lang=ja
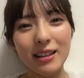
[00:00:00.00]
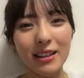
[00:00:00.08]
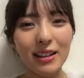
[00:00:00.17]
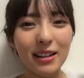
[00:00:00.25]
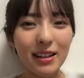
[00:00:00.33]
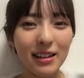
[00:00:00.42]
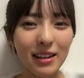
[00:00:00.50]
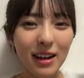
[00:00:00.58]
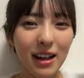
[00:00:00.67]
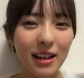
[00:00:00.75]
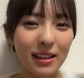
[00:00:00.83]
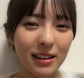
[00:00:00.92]
ラララララ
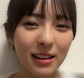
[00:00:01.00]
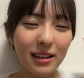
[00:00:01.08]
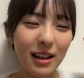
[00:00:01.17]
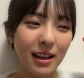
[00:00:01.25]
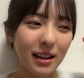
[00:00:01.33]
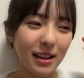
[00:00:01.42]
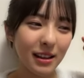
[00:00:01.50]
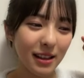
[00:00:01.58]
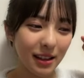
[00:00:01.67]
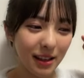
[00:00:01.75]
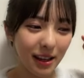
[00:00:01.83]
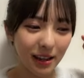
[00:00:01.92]

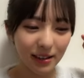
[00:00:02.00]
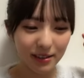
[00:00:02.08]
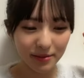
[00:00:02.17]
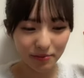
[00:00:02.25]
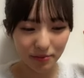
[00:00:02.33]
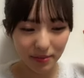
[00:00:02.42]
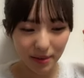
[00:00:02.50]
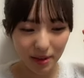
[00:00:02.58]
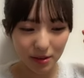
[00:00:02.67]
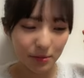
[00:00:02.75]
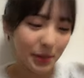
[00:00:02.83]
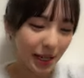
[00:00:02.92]
ラララ
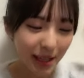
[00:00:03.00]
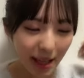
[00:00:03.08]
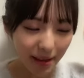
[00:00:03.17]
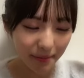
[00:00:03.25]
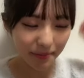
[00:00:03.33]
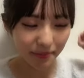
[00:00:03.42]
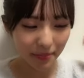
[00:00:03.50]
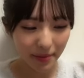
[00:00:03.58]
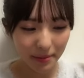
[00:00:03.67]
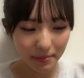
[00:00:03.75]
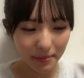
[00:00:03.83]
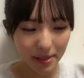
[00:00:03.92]
生まれた
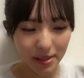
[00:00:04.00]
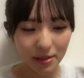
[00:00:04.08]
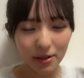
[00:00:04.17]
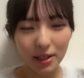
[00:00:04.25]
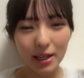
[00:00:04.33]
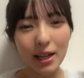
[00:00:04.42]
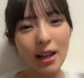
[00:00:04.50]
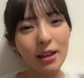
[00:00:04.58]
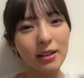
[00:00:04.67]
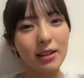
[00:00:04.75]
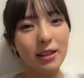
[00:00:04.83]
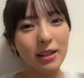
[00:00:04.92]
街の明かりが
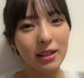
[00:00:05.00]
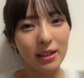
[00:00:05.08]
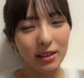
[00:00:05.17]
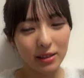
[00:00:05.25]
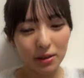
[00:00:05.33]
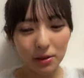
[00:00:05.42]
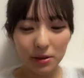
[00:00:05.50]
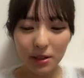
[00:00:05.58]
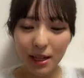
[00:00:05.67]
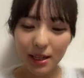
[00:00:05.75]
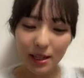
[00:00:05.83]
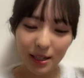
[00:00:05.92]
届
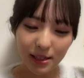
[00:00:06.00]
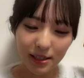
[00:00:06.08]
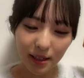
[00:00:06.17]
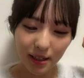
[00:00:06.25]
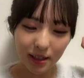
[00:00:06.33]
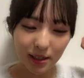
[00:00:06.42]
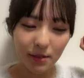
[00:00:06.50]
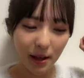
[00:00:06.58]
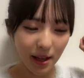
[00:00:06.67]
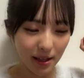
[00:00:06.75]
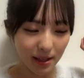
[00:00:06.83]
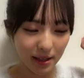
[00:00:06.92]
かない先に
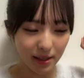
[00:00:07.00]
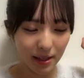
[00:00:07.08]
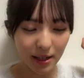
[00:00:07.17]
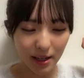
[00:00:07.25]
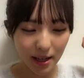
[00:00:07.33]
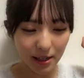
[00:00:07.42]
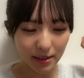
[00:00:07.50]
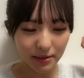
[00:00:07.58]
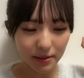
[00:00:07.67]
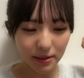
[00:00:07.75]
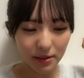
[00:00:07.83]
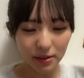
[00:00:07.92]
は何が
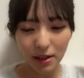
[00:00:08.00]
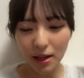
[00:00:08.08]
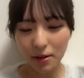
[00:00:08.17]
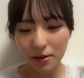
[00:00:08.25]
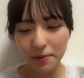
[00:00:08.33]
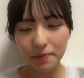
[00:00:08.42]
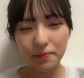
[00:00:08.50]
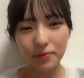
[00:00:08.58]
つっのだろう